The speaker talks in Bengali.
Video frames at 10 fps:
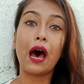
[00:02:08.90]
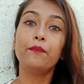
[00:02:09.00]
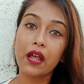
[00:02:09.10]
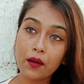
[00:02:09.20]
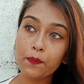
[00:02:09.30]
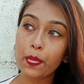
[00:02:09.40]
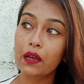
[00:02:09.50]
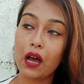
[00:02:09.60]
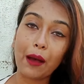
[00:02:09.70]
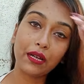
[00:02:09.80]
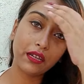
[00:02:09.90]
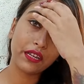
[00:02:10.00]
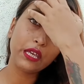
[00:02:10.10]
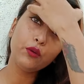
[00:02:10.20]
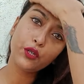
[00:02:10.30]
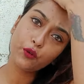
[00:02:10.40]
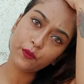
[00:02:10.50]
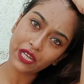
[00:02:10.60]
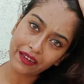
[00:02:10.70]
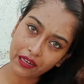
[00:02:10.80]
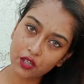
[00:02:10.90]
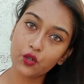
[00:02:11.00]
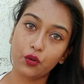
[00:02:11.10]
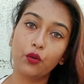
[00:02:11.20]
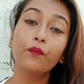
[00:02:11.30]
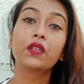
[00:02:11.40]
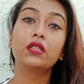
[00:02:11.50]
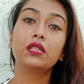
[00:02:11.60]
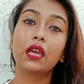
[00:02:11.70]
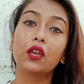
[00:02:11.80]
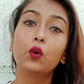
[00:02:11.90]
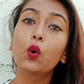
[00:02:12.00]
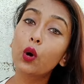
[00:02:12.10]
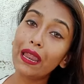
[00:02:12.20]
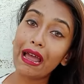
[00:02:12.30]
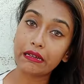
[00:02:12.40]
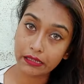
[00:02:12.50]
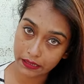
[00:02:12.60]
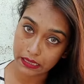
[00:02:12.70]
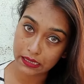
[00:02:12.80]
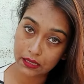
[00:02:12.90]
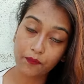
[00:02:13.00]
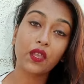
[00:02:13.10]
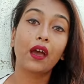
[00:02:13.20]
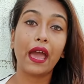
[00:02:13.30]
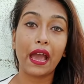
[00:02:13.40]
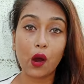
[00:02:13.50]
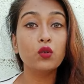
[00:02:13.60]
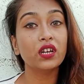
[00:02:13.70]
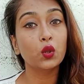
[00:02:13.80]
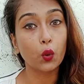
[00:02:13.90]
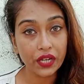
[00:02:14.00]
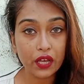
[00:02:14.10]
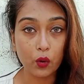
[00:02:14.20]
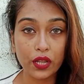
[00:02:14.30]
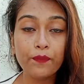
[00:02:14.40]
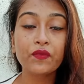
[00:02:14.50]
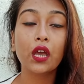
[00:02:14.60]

আমরা আমাদের ইউটিউব চ্যানেলের জন্য যে গুগল অ্যাডসেন্স অ্যাকাউন্টটা তৈরি করি